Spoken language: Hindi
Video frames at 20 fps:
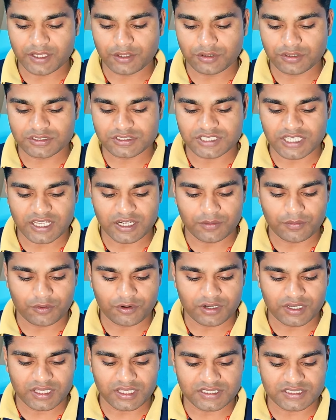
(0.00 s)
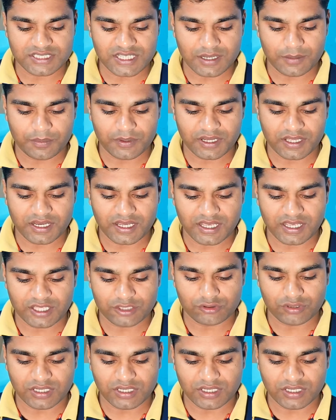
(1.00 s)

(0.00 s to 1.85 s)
आयोग चयन बोर्ड की चयन प्रक्रिया के